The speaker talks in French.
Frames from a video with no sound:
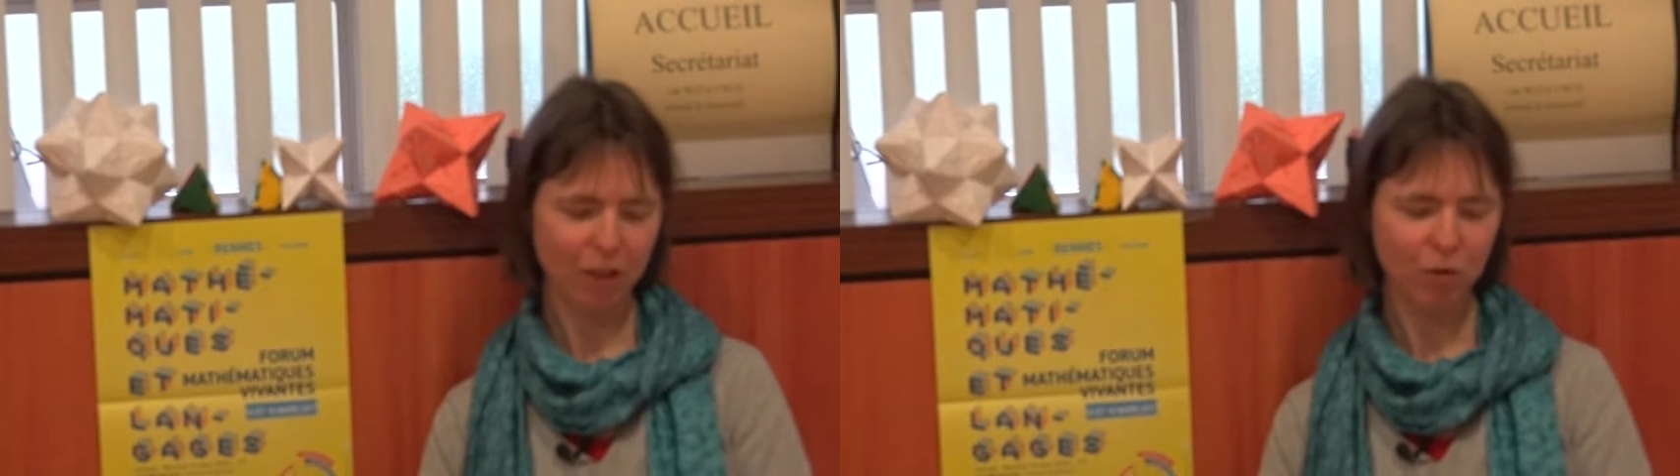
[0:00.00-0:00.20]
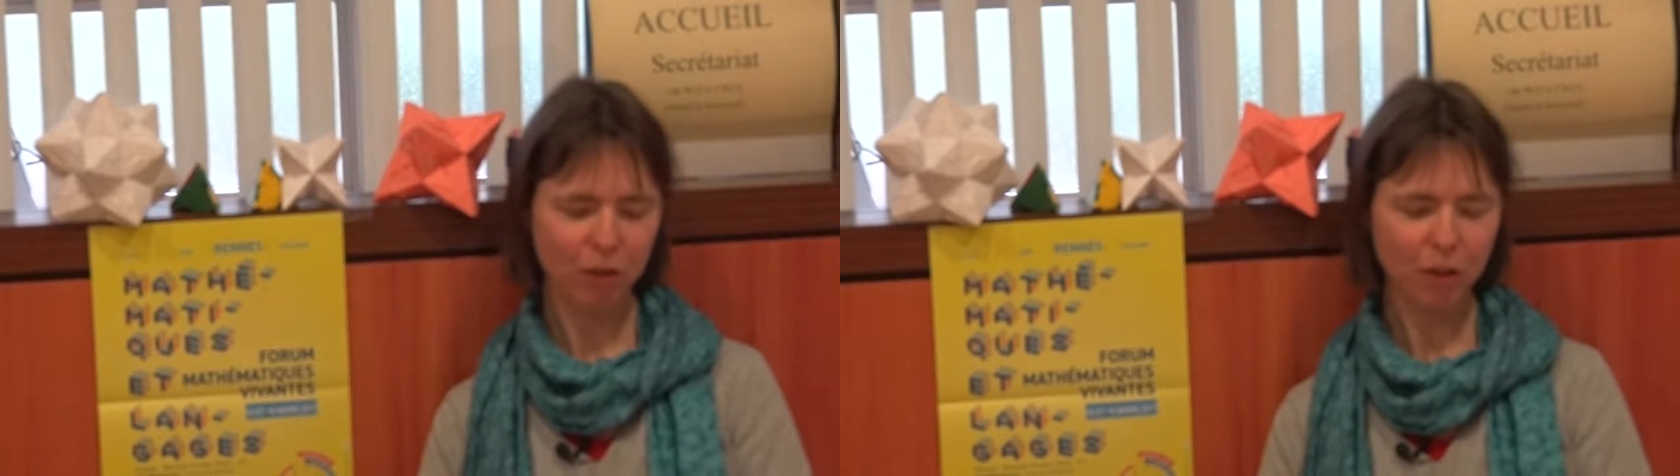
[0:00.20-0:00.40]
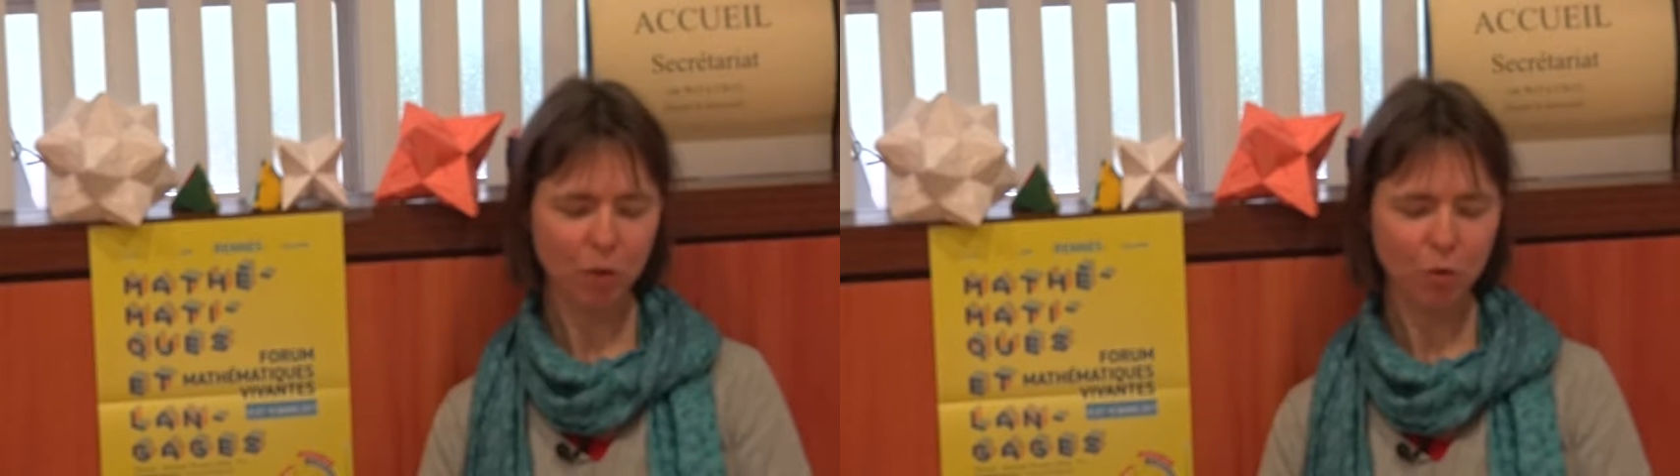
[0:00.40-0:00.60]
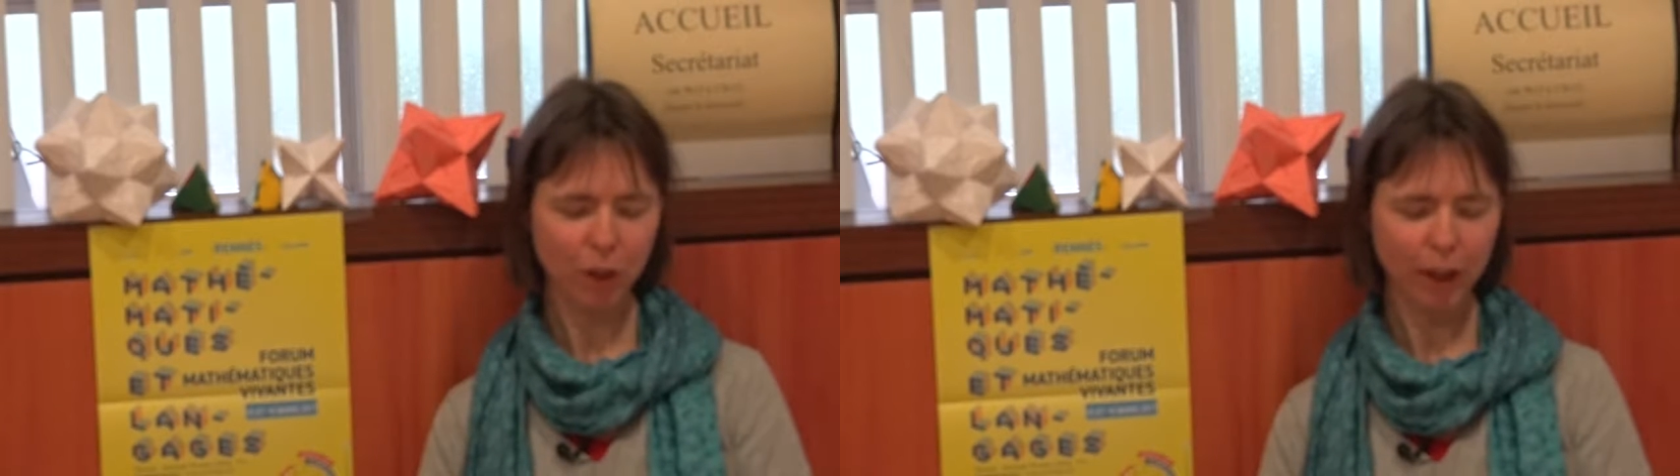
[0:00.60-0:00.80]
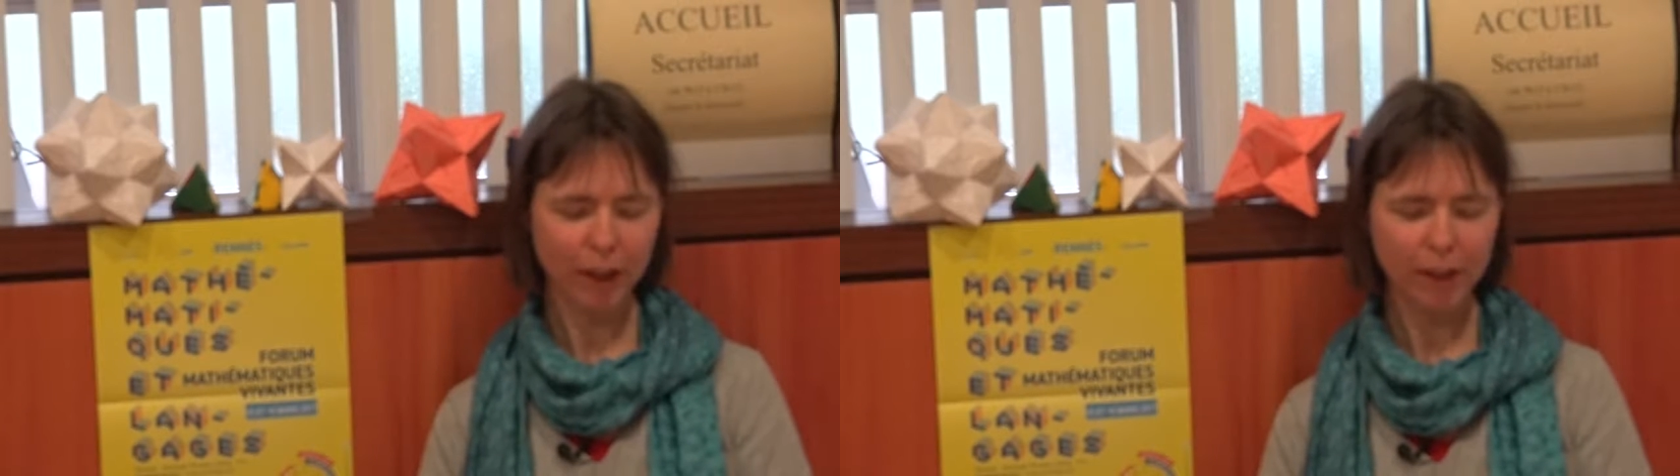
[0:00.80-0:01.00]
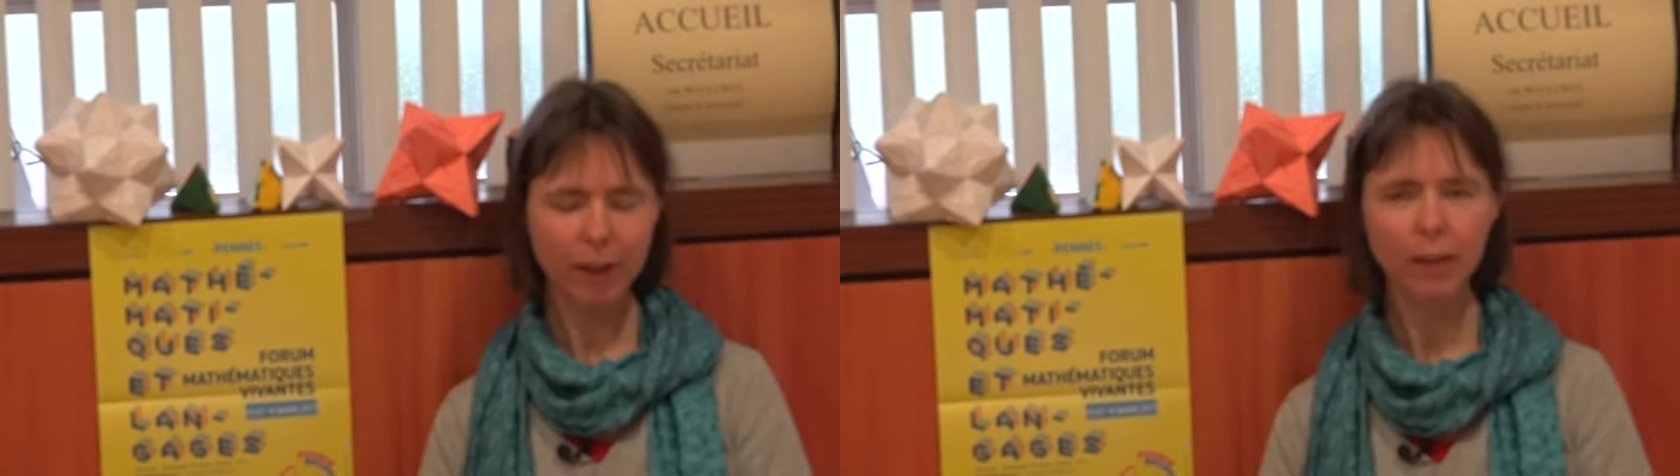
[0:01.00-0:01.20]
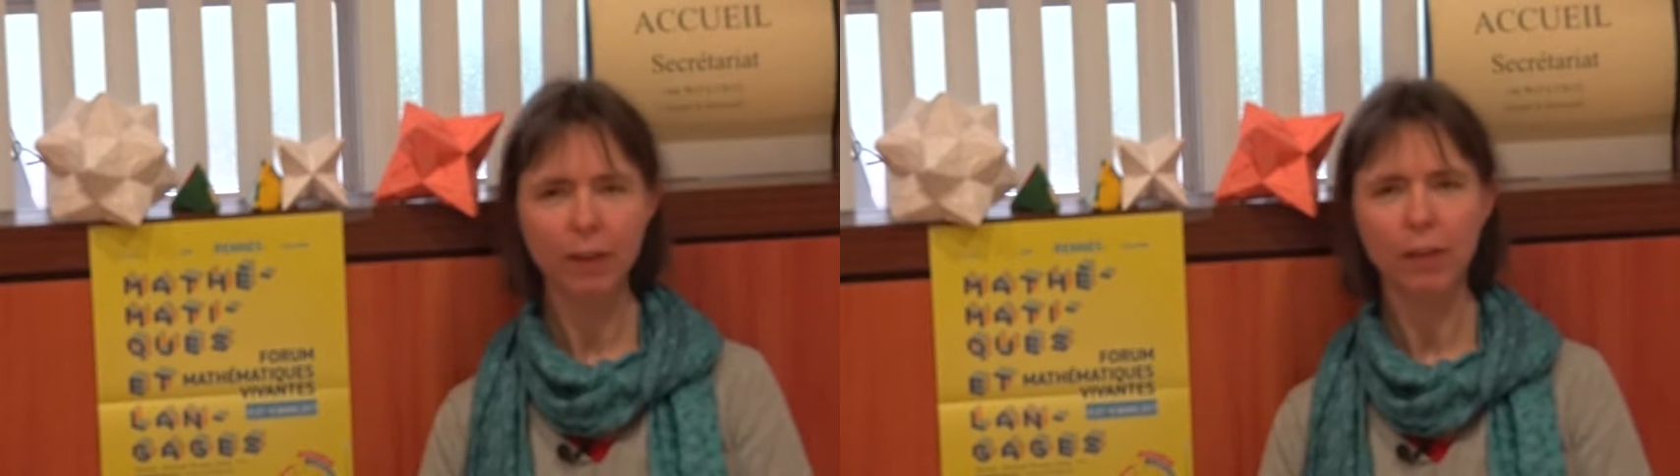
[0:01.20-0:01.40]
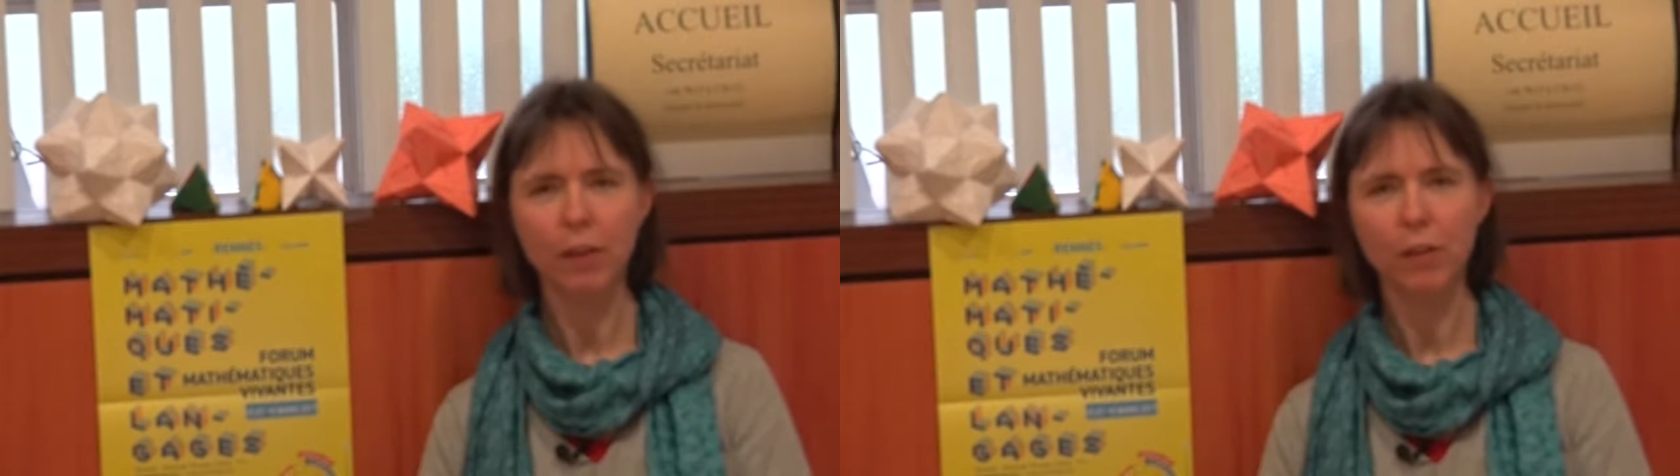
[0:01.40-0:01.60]
Vous y trouverez
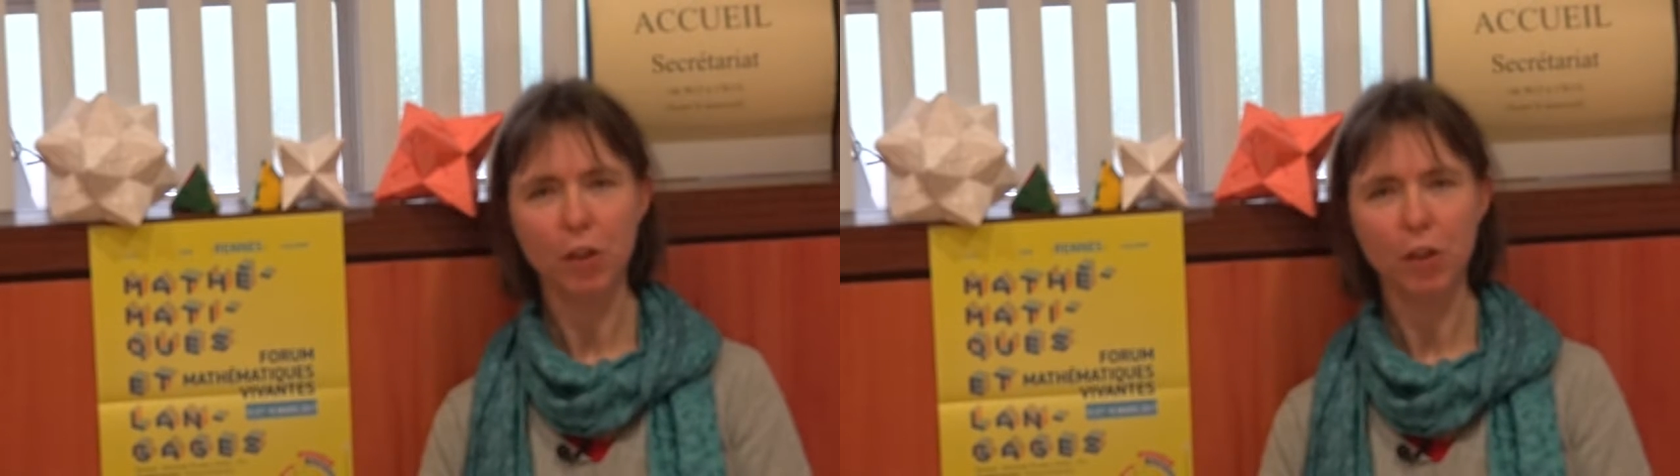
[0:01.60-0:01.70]
euh,